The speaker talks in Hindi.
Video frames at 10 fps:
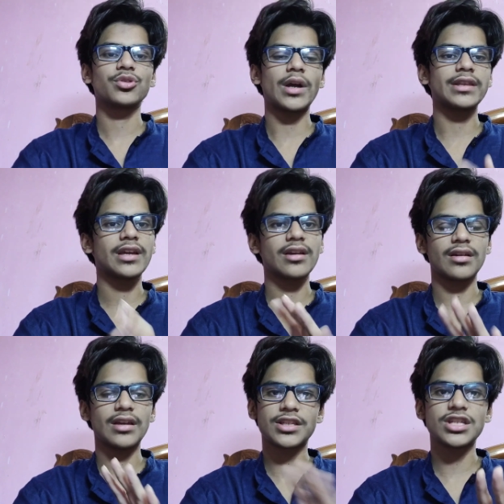तो आई
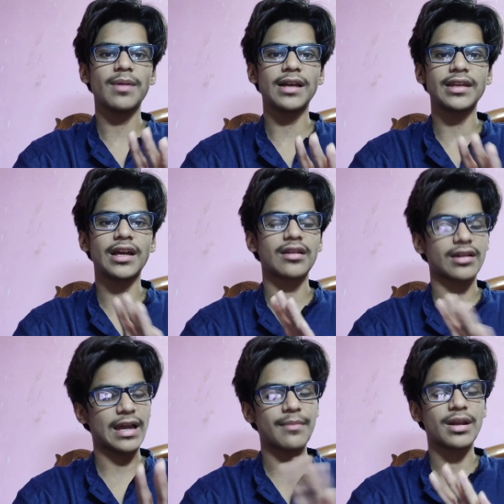थिंक अच्छी बात है
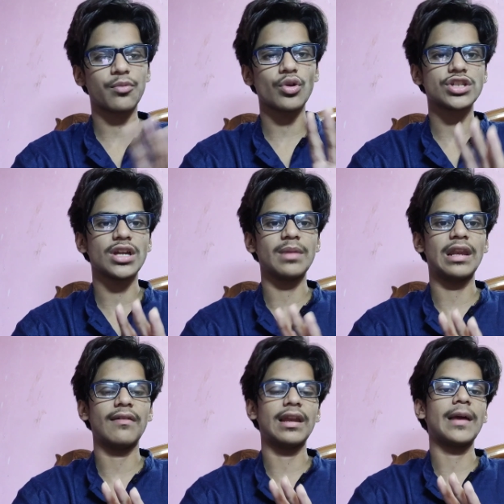यार कैमरा आपको अच्छा ही
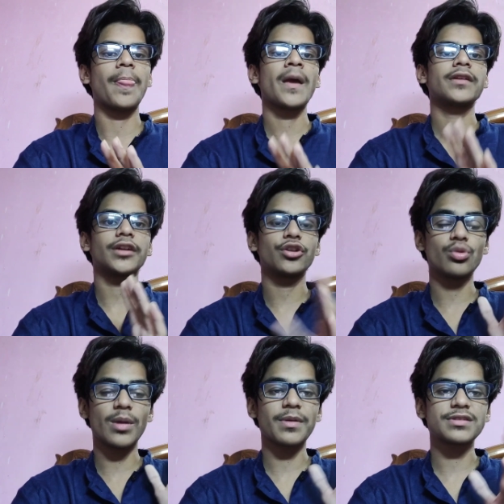मिलने वाला है
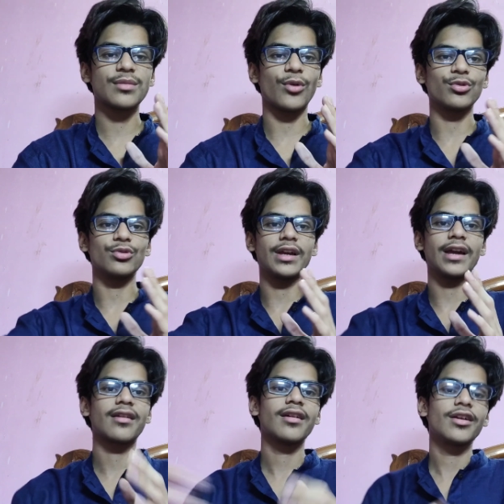थर्टी टू मेगा बहुत होता
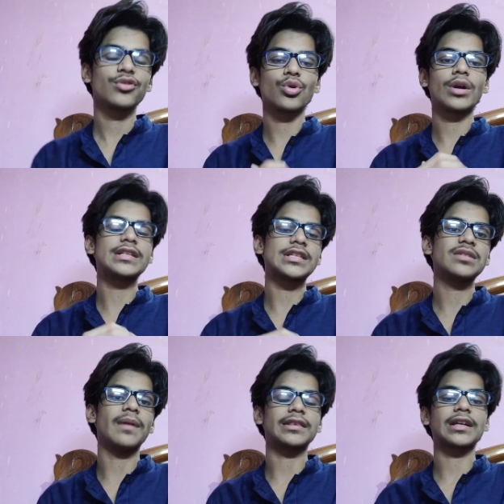है यार तो वही
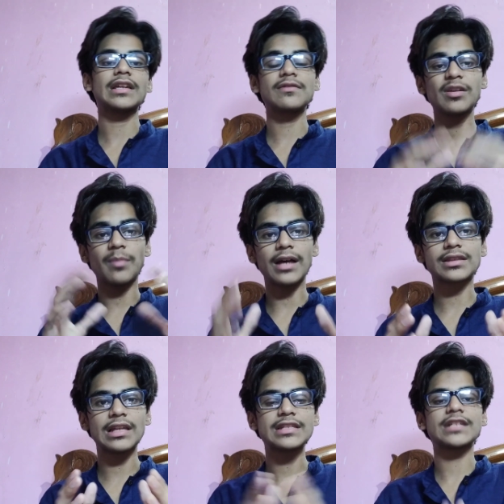अच्छी बात है कहीं वही
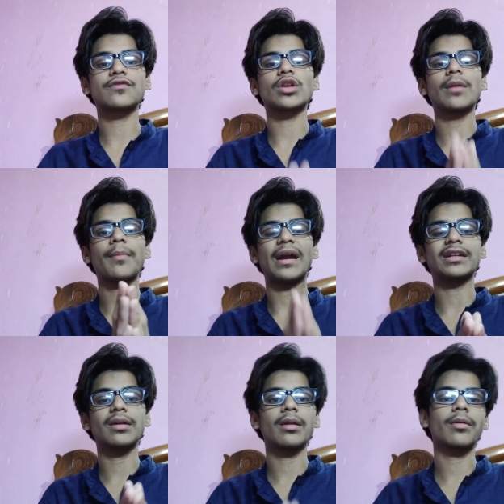बात कर लीजिए इस फोन के अंदर
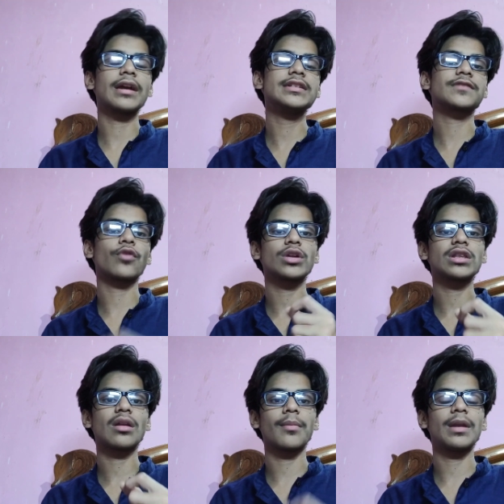बैटरी के बारे में गई जिस फोन
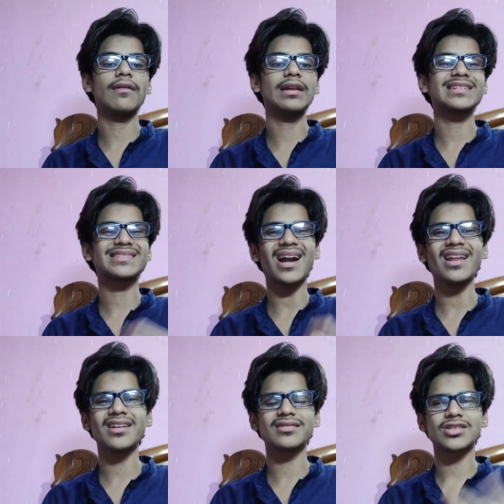के अंदर में मिलने वाली है
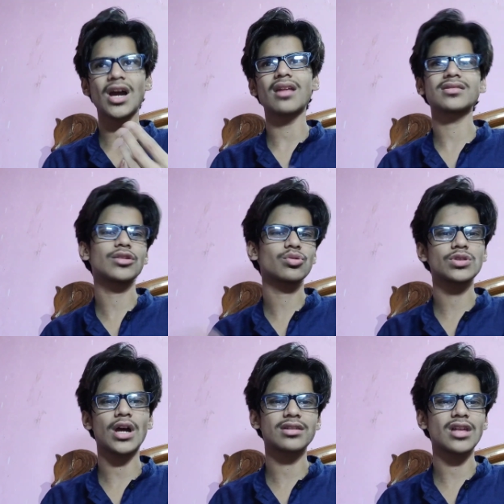साढ़े चार हज़ार
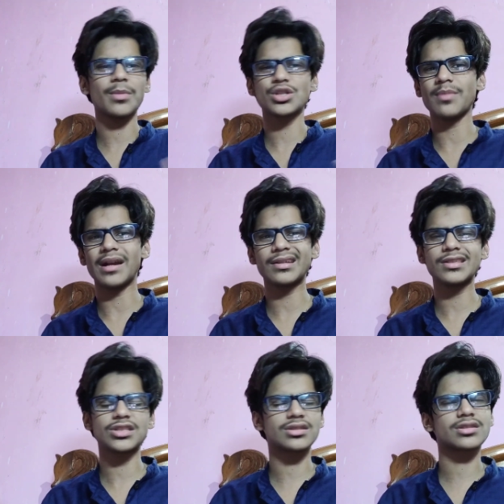टू चार हज़ार में इसकी
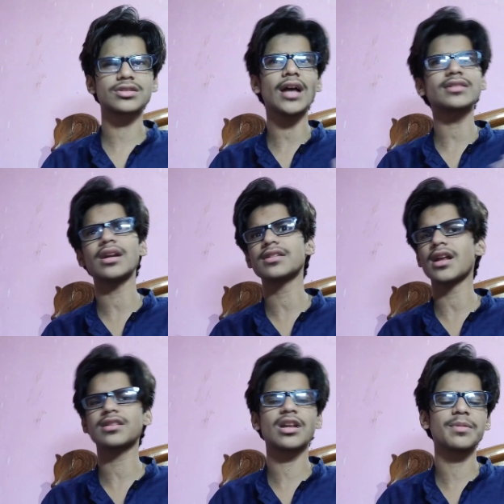बैटरी चार साढ़े
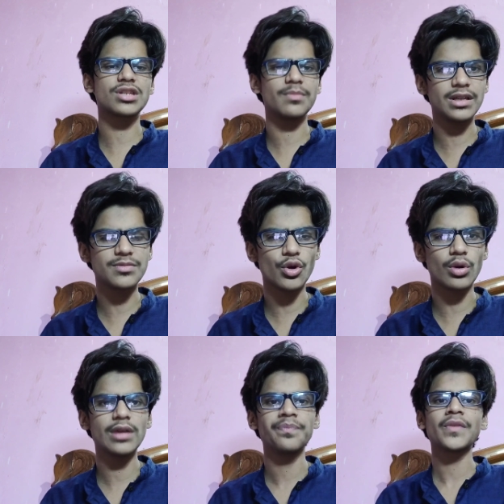चार हज़ार में के बीच में
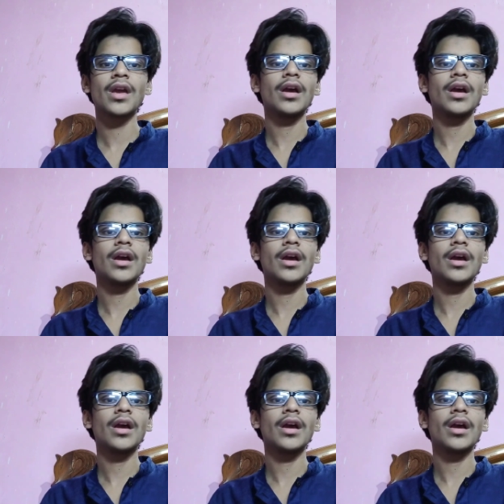होगी